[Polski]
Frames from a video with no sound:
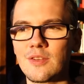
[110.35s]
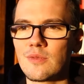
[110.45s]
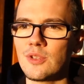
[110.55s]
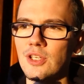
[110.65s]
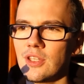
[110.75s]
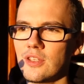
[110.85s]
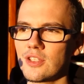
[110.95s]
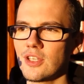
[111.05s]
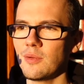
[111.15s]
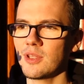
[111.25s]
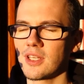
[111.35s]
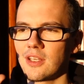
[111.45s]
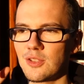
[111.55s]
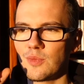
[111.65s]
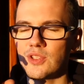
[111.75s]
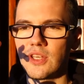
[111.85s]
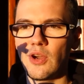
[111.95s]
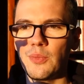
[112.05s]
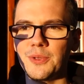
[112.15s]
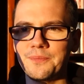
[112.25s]
Więc w momencie, kiedy żyjemy, tak jak ci moi
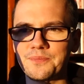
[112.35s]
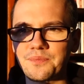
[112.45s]
znajomi,